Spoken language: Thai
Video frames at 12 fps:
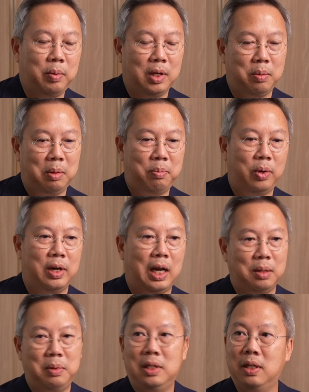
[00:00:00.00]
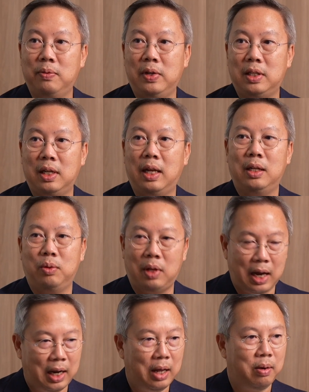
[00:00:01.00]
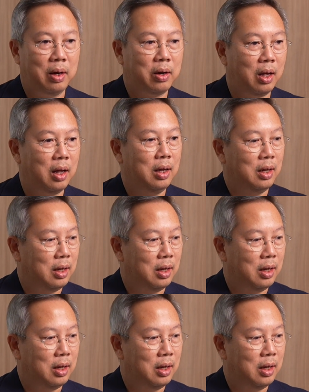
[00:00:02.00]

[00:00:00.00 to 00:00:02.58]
ไม่ว่าจะเป็น product เป็น service อะไรสุดท้ายแล้วเราก็